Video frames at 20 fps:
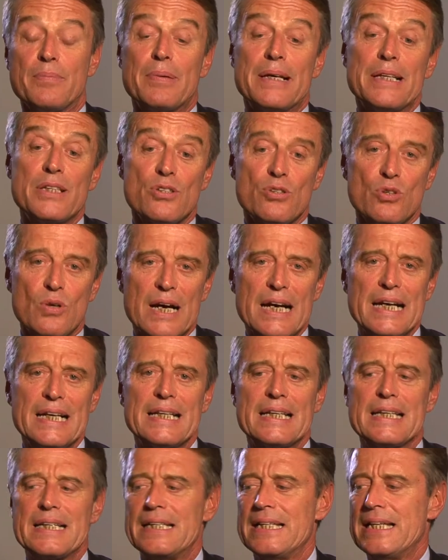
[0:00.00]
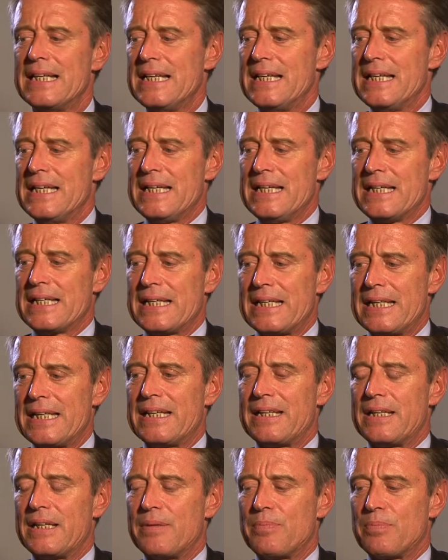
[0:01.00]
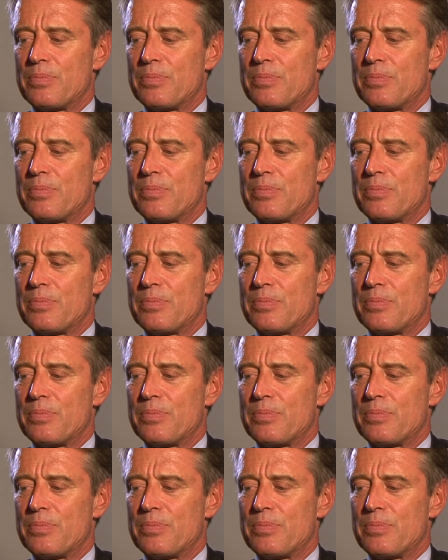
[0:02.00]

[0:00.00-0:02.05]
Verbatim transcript: Penso anche che eh,